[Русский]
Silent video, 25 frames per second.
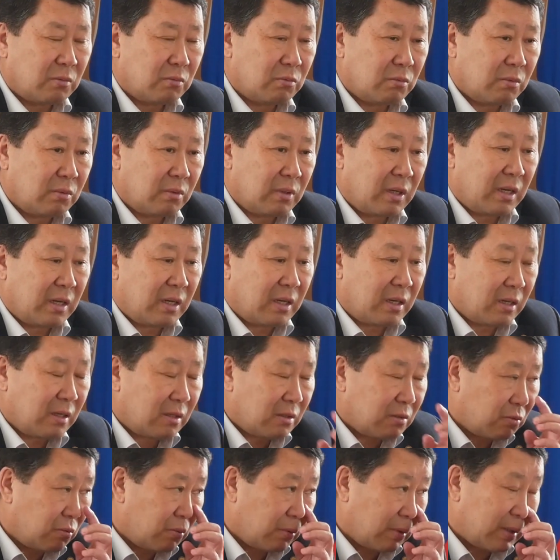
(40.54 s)
Ну а
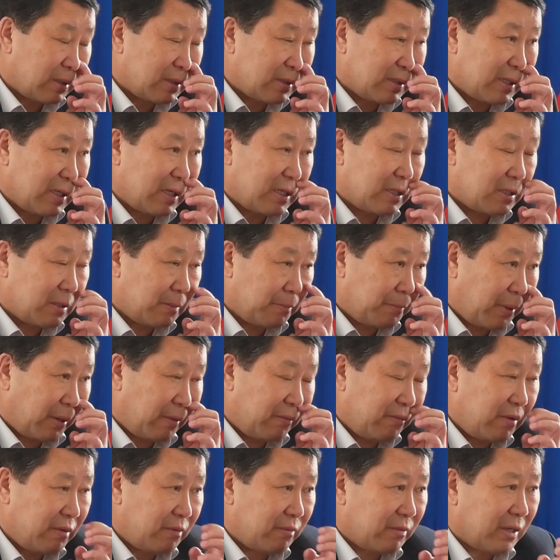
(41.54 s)
что касается
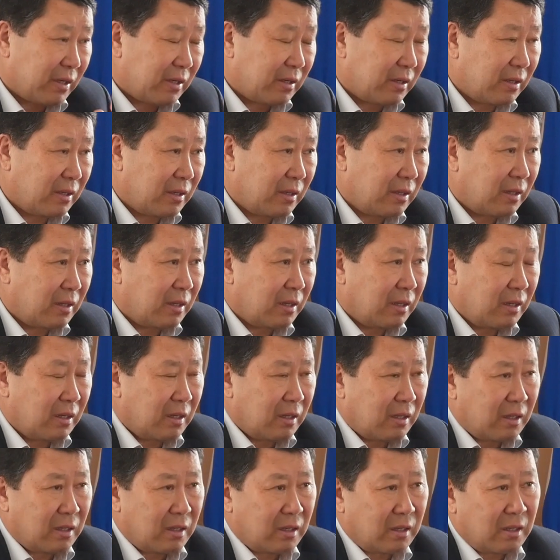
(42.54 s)
прививок,
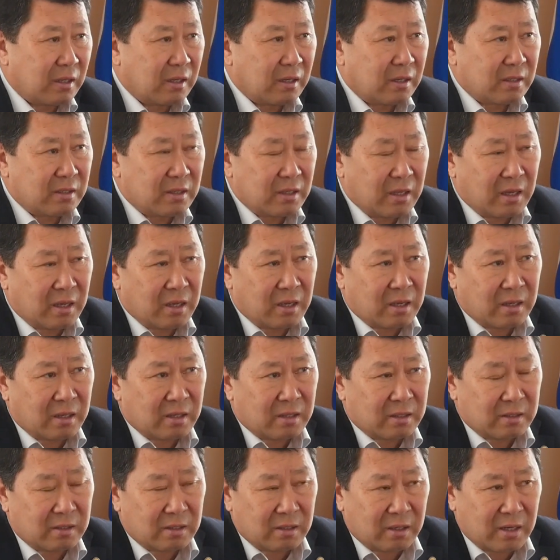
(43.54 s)
а, я
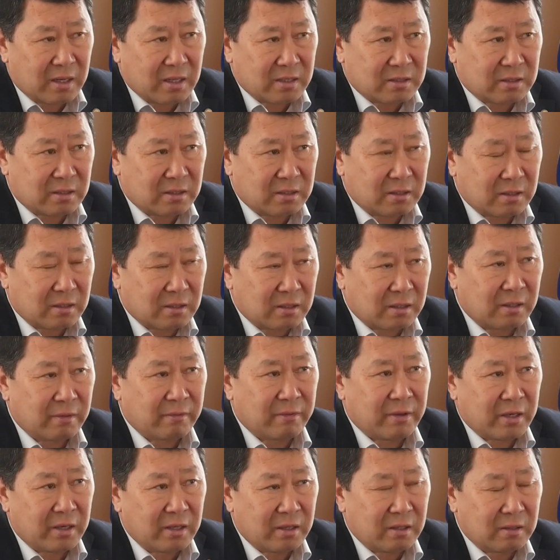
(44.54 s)
не раз
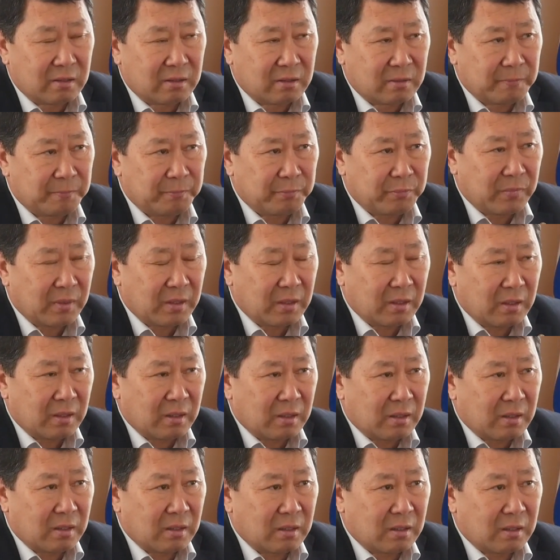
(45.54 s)
говорил,
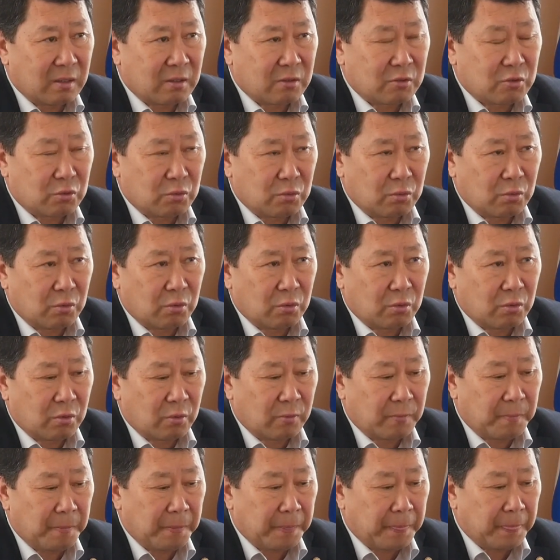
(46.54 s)
а,
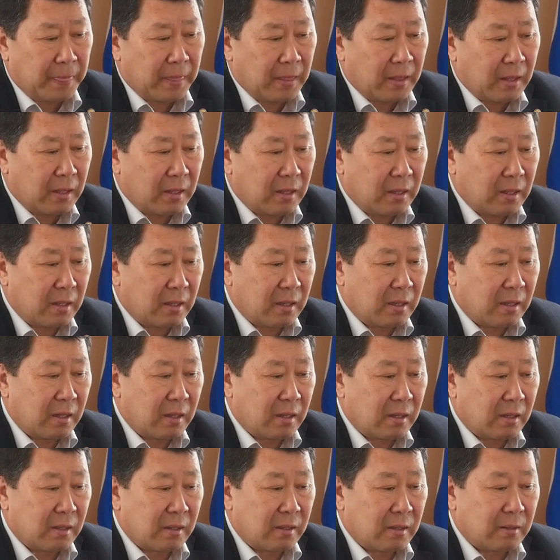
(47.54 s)
что
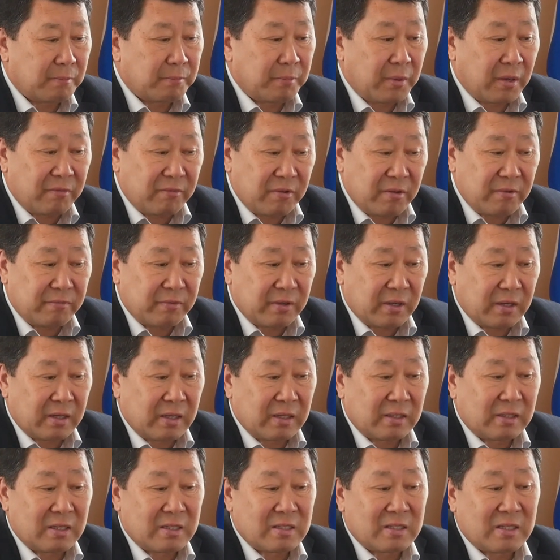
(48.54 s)
прививка –
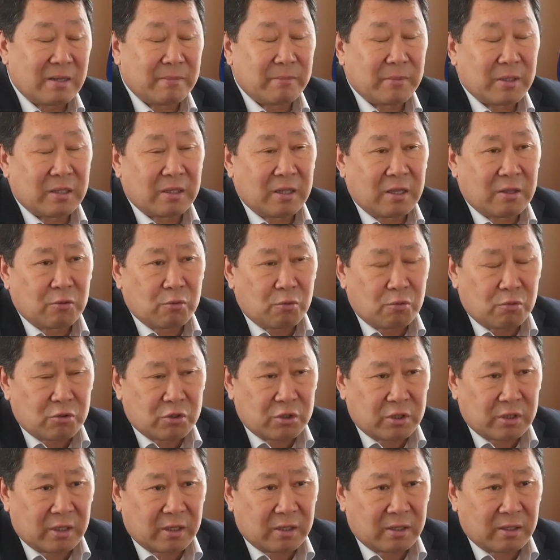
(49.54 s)
это самая
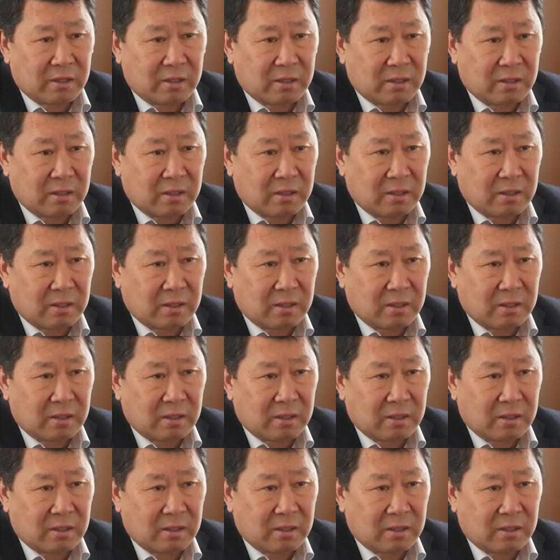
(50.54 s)
надежная,